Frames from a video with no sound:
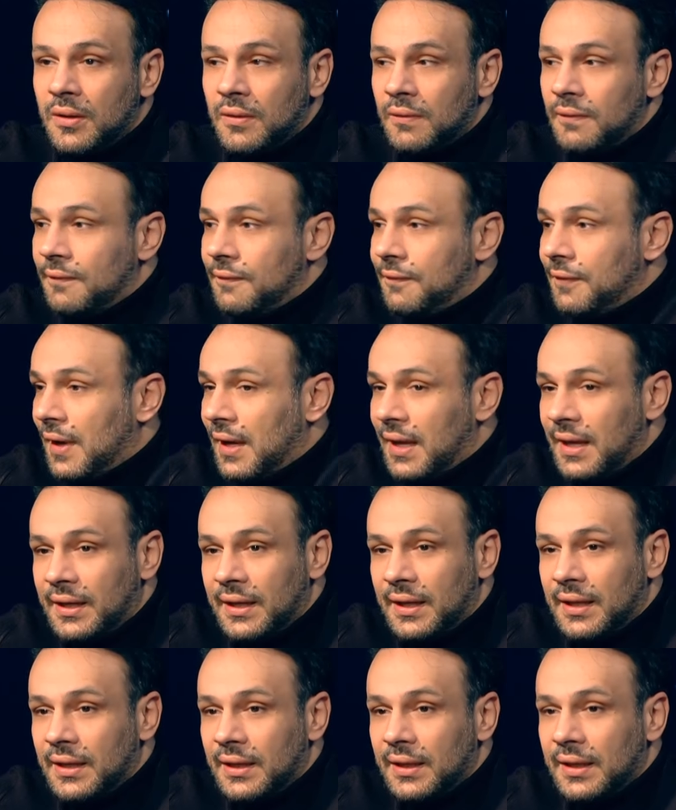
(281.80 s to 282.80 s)
في
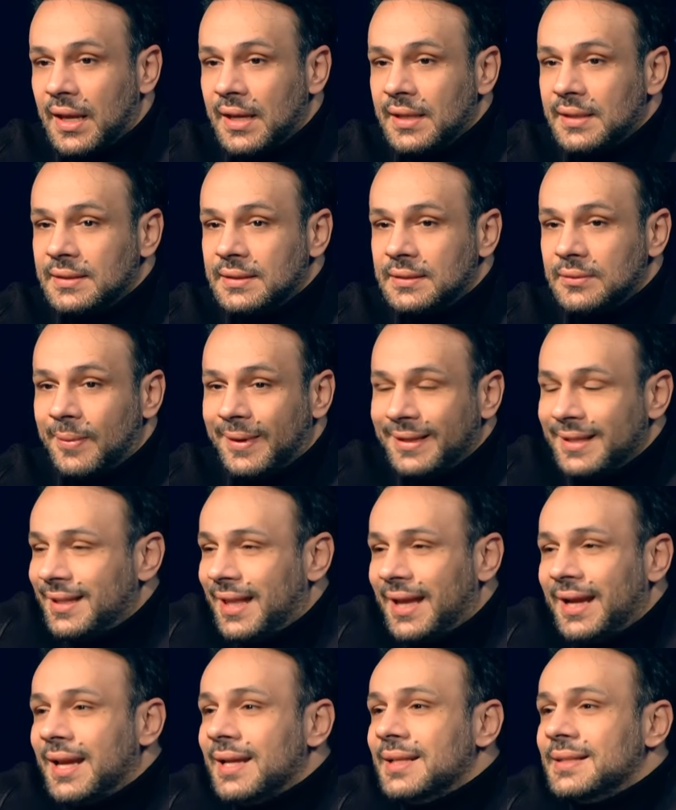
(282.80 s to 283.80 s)
حاجه جايز وبعدين
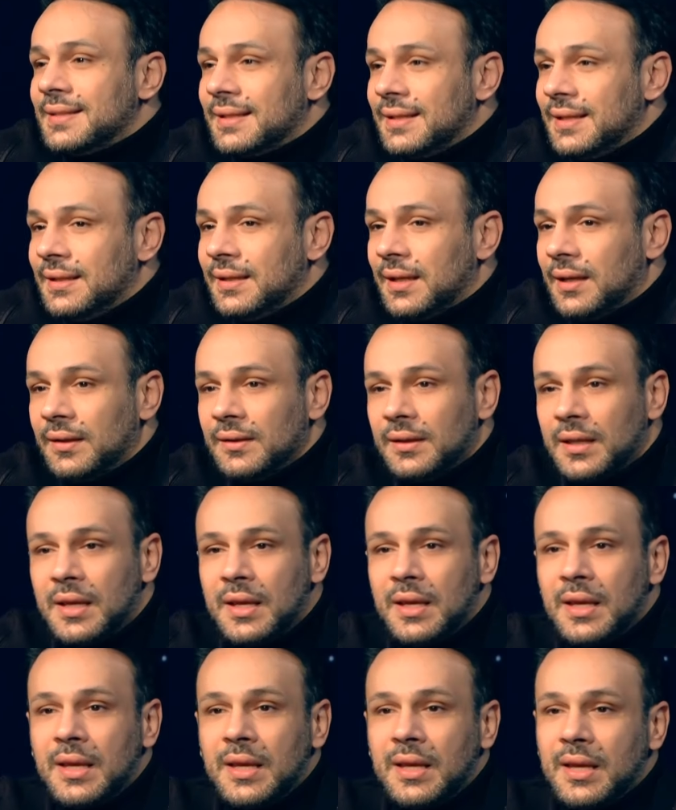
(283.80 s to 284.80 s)
حاجه انسانيه
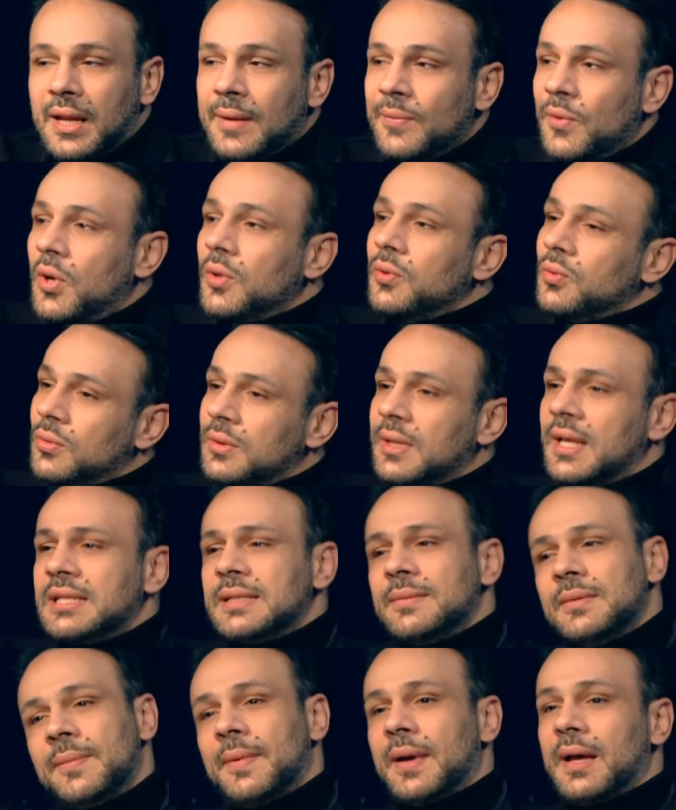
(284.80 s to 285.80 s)
احنا بنقعد نقول
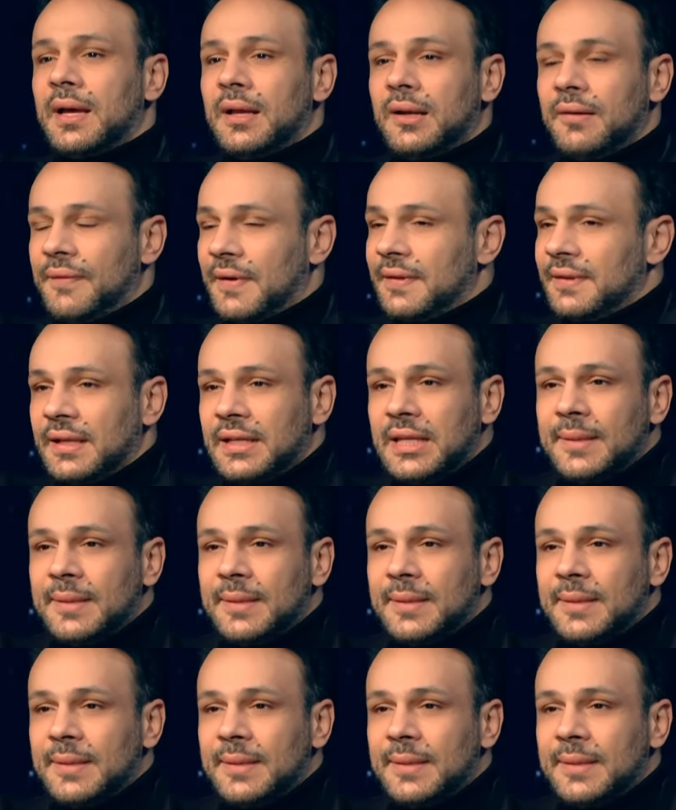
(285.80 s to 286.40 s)
لازم نبقى الفنان